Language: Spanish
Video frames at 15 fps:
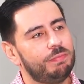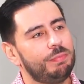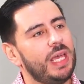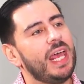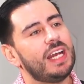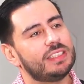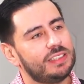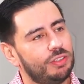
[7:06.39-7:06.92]

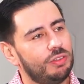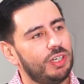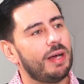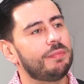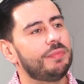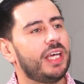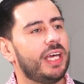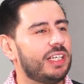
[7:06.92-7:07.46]
bien hacer una
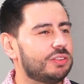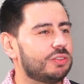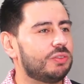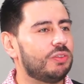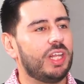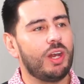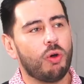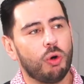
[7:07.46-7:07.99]
app de
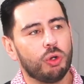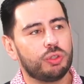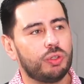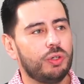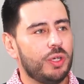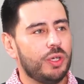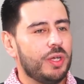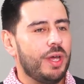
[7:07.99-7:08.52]
esto, de lo
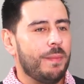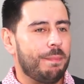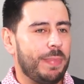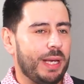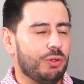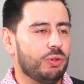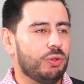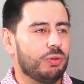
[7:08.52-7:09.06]
otro,
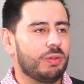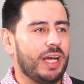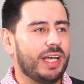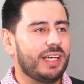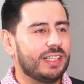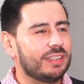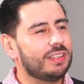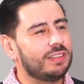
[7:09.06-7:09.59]
pero
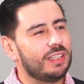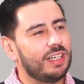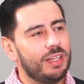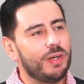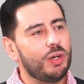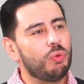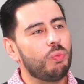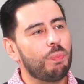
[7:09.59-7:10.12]
hay que tratar de
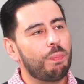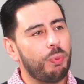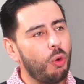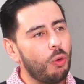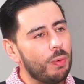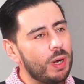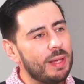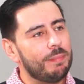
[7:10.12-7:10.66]
ver un
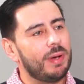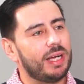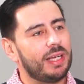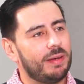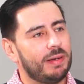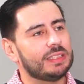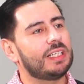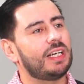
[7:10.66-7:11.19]
problema
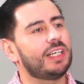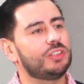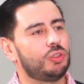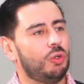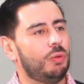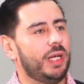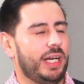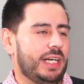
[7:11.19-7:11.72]
que vas a
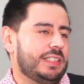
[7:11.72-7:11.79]
resolver.